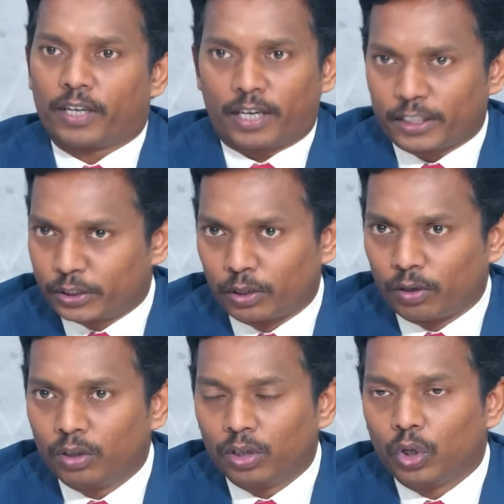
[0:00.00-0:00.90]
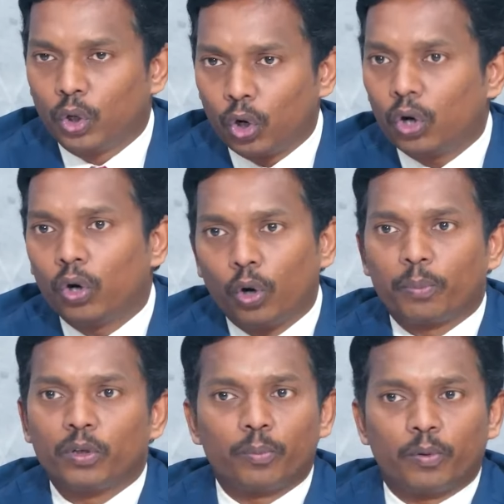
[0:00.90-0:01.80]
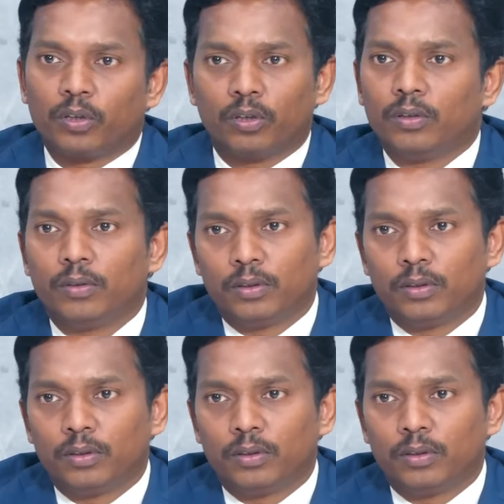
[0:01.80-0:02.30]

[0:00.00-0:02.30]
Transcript: ఆఫ్ అట్రాక్షన్లో హో హోపునో పోనో